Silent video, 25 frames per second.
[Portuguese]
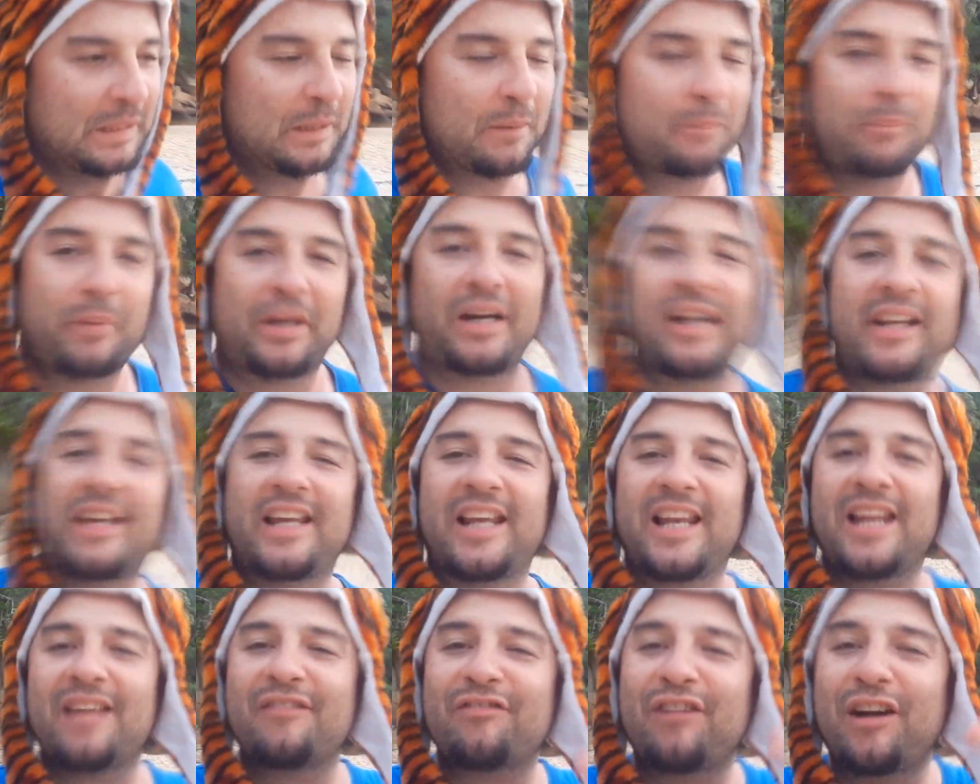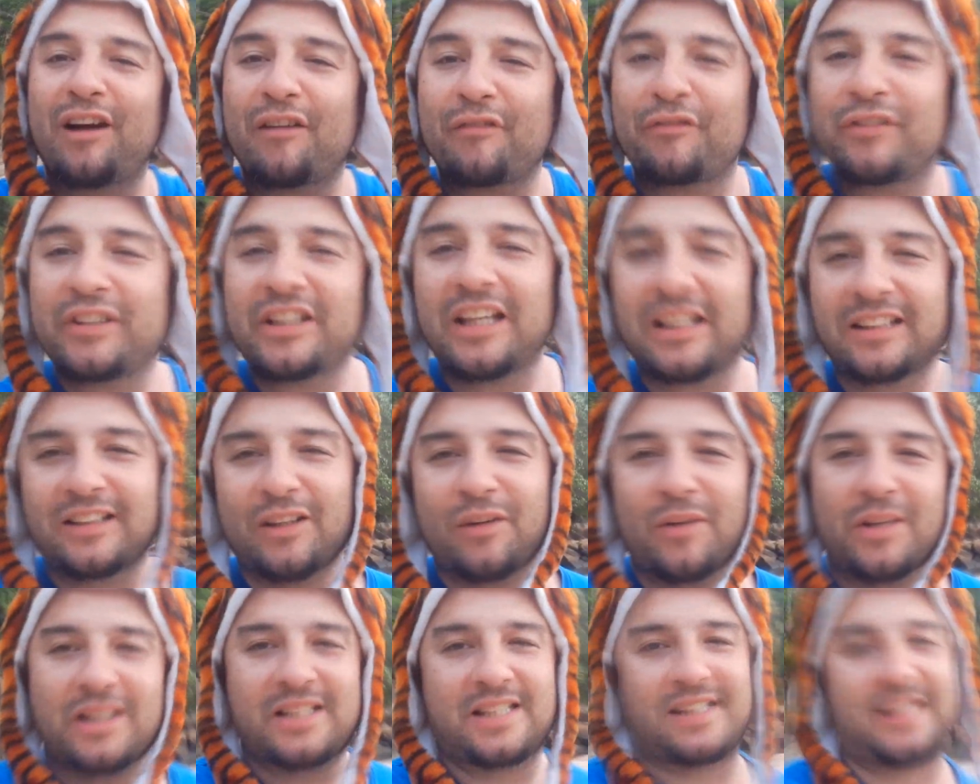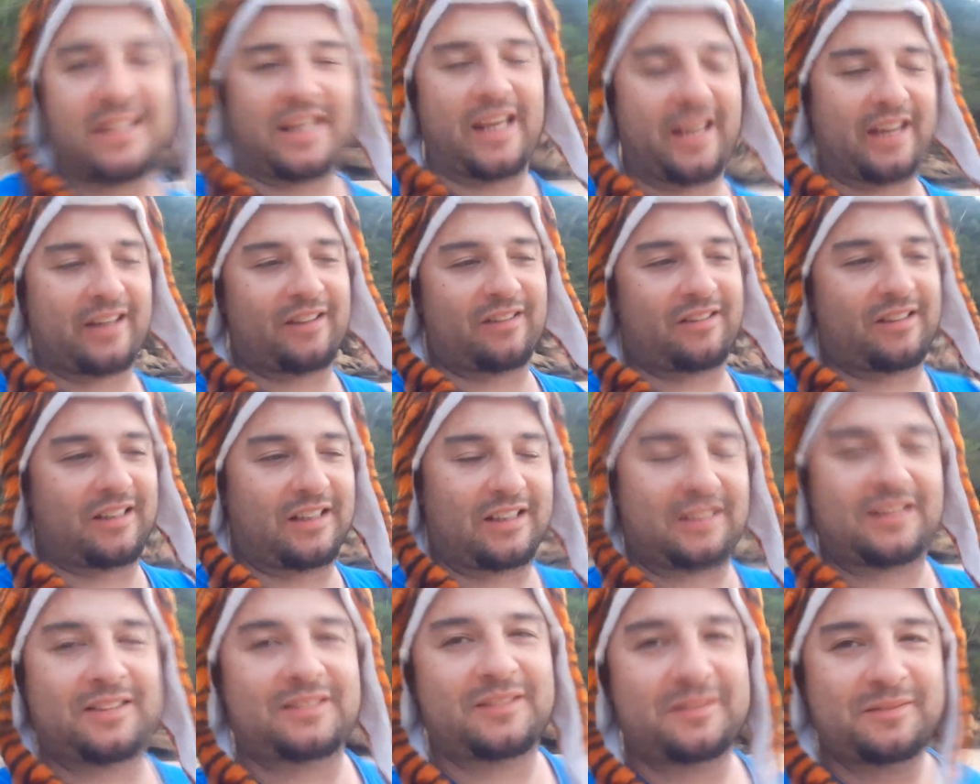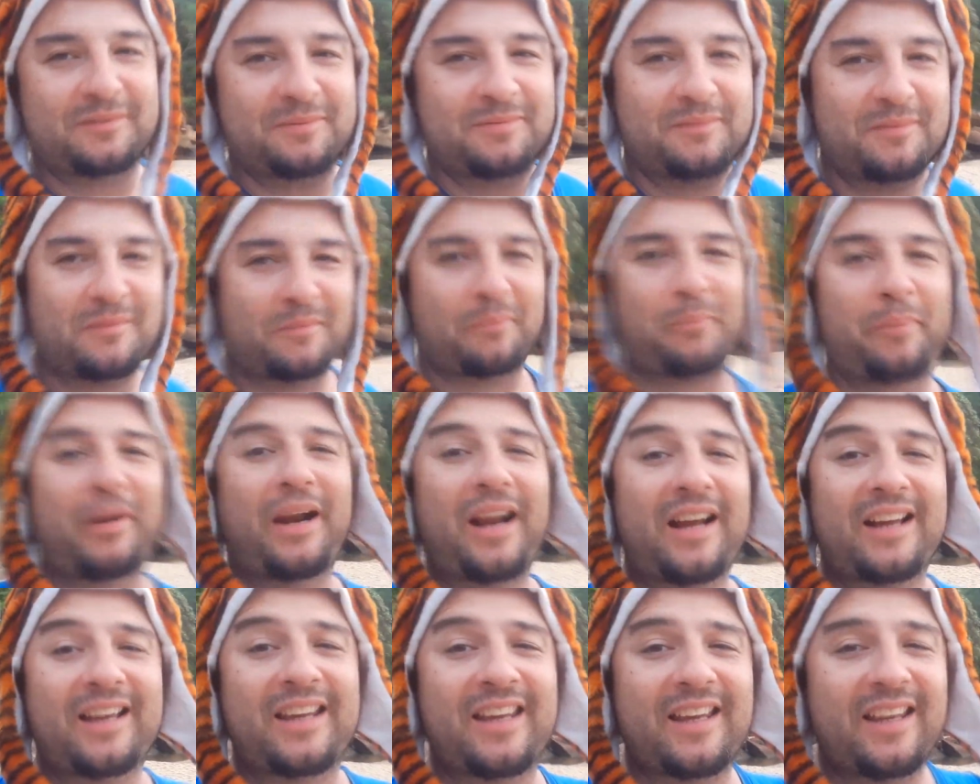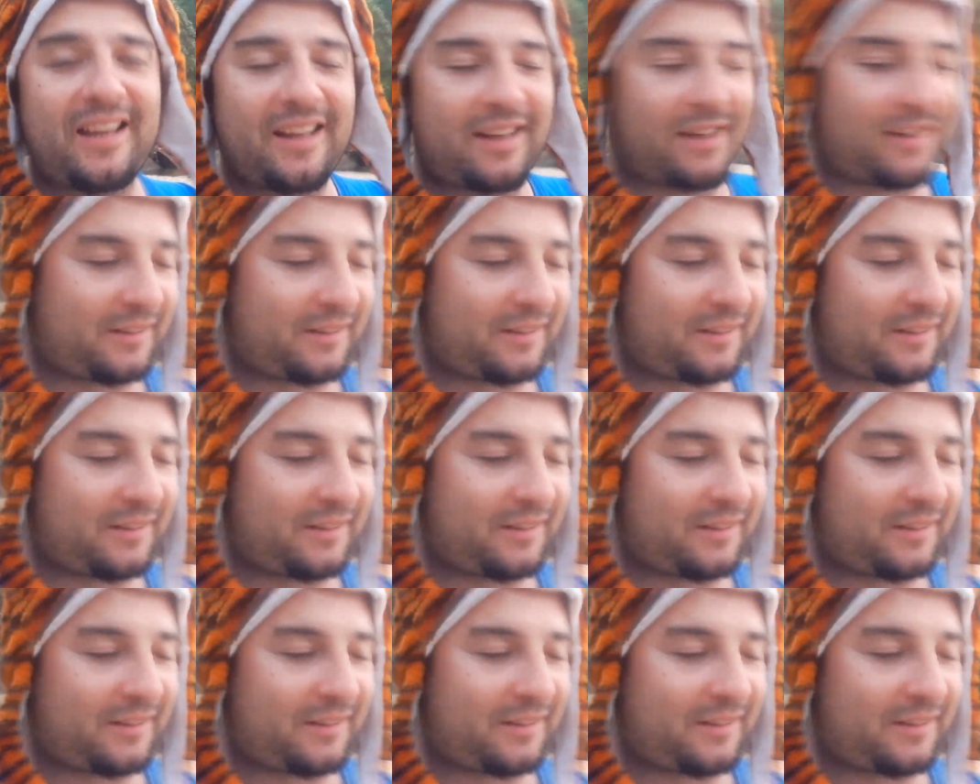Pra que levar a vida tão a sério, cara? Pra quê?